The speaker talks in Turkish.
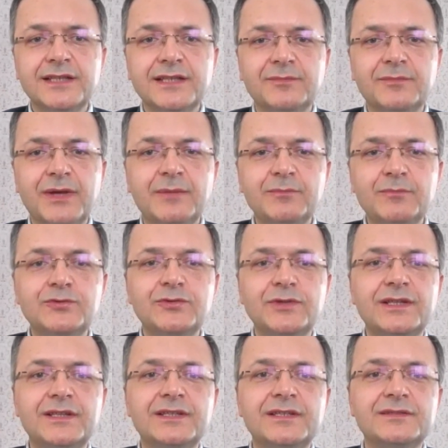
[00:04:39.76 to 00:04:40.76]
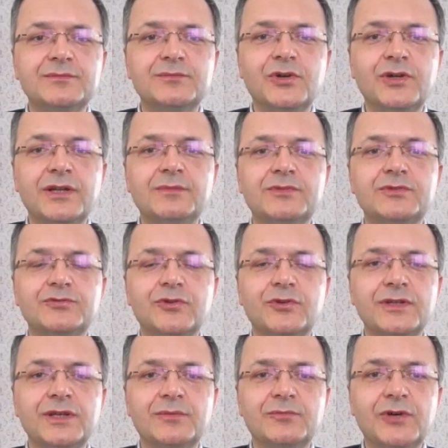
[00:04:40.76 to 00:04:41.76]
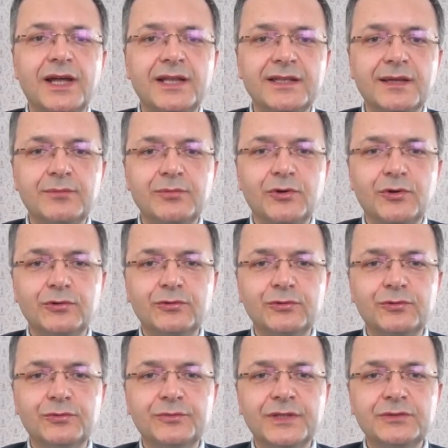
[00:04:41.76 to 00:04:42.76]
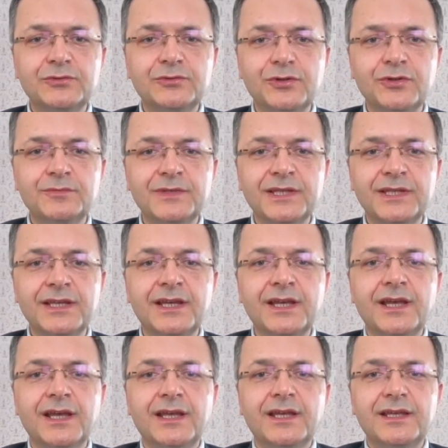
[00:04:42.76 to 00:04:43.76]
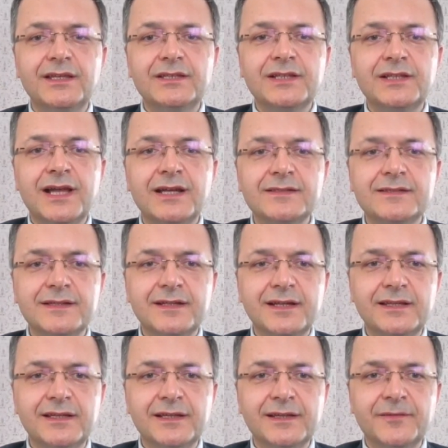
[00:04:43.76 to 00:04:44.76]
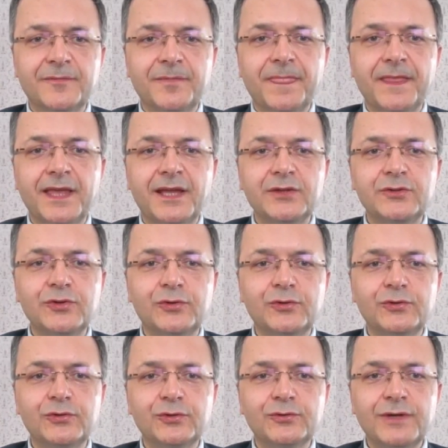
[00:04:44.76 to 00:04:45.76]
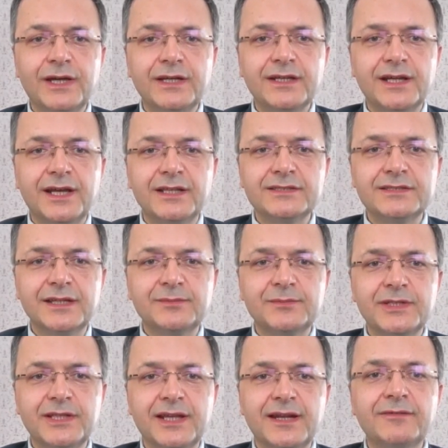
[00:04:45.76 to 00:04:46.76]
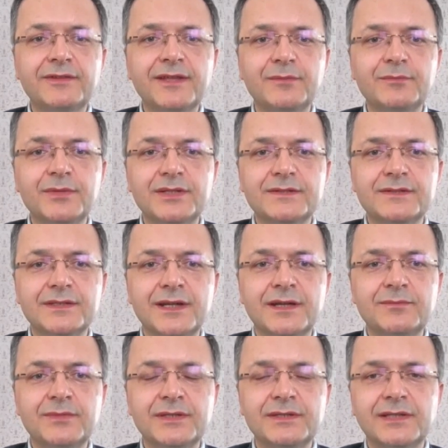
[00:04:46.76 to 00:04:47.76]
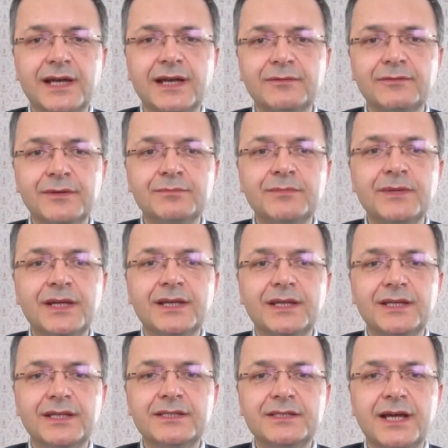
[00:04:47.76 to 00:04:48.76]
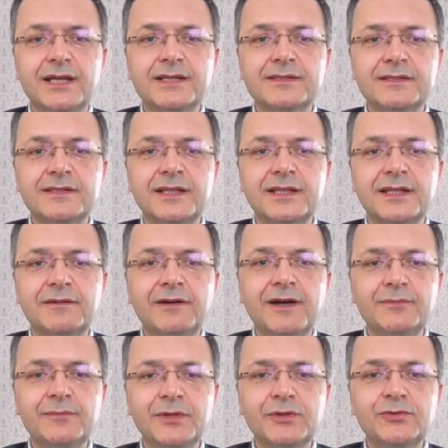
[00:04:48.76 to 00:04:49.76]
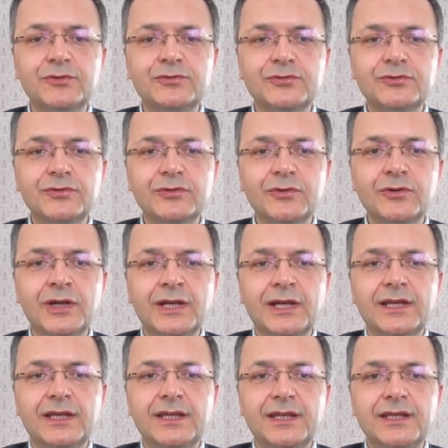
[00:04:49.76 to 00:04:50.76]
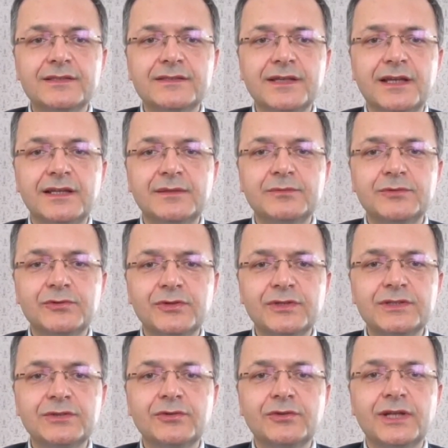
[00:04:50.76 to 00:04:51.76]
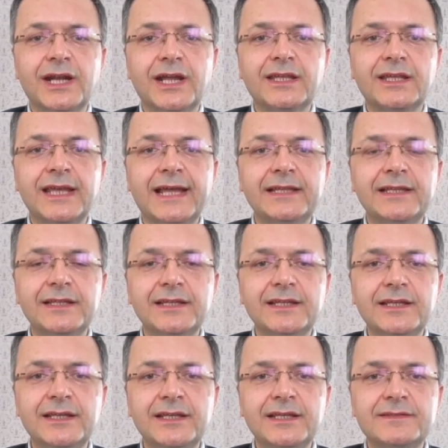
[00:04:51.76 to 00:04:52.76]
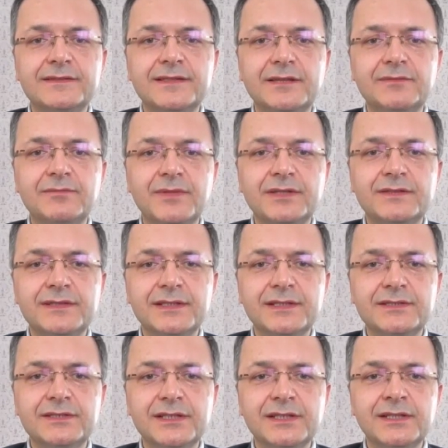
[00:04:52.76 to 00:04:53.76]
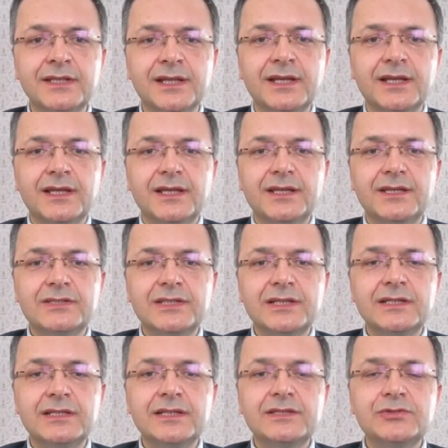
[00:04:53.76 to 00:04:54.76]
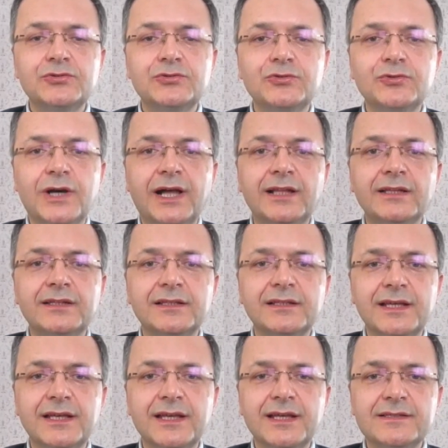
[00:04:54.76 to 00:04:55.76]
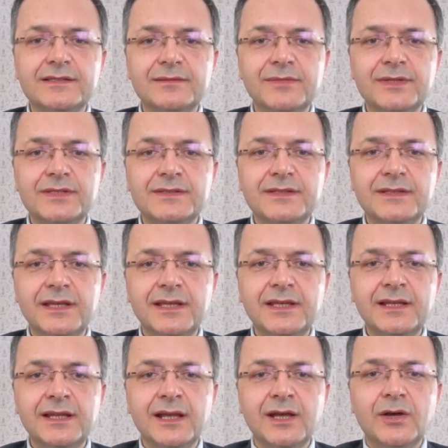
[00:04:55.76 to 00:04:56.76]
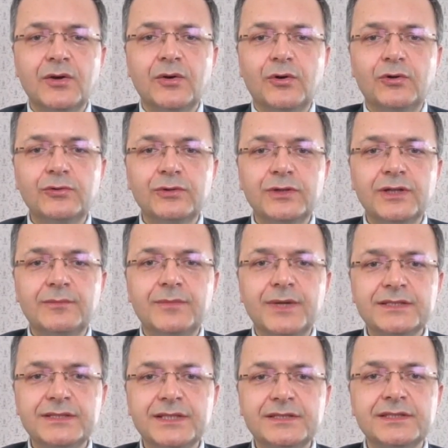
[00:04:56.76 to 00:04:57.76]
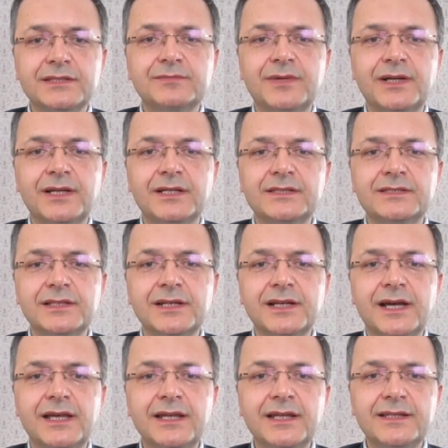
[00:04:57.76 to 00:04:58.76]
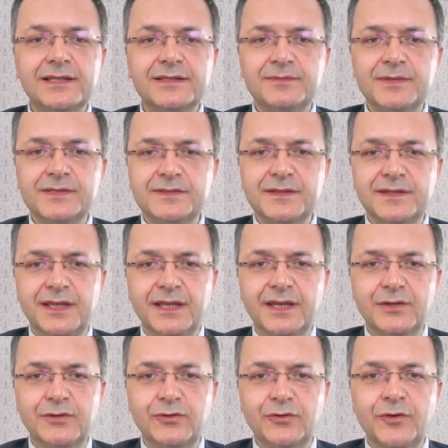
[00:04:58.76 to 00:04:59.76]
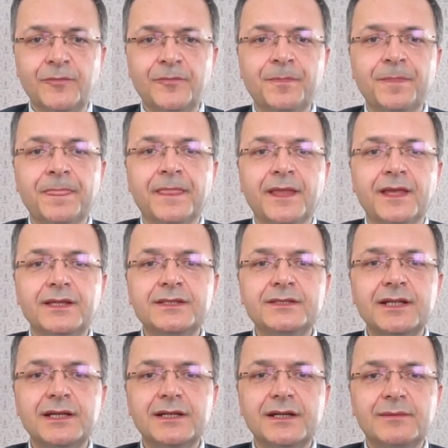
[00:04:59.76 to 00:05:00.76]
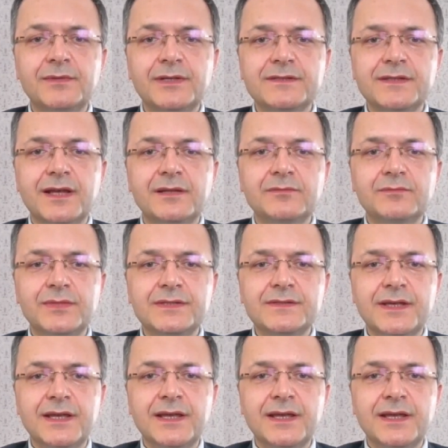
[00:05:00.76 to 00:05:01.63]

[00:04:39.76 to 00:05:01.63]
Ancak ben bir süredir böyle bir soruya muhatap olduğumda diyorum ki İşler sıralı yani yoğunluk var ancak bir taraftan bir sıra bir takvim içerisinde devam ediyor. Çünkü insanın psikolojik olarak kendini iyi hissetmesi için işte iş yükü altında ezilmesi değil onunla başa çıkmak için gayret etmesi gerekiyor. İşte Ramazan